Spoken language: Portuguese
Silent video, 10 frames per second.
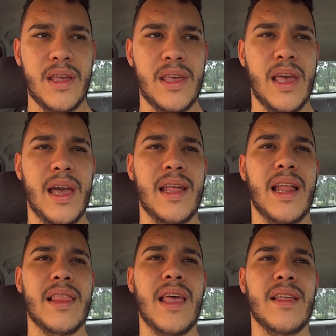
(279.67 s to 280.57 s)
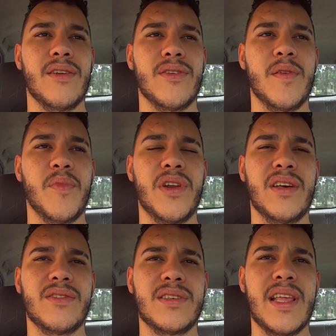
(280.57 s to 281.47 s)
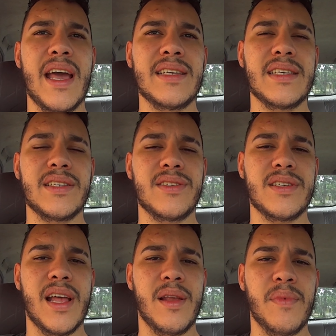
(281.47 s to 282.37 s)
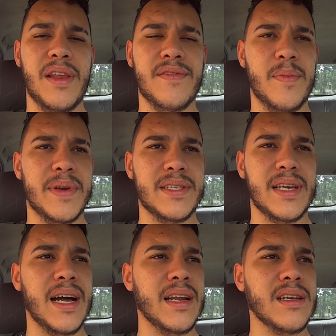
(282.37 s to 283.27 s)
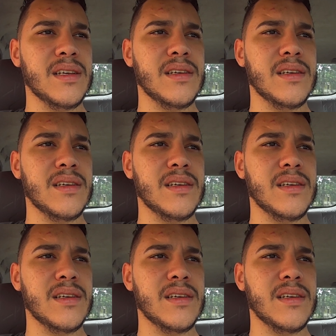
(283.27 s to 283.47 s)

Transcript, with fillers: E aí lá dentro eu demorei uns 10 antes dela me levar para a sala.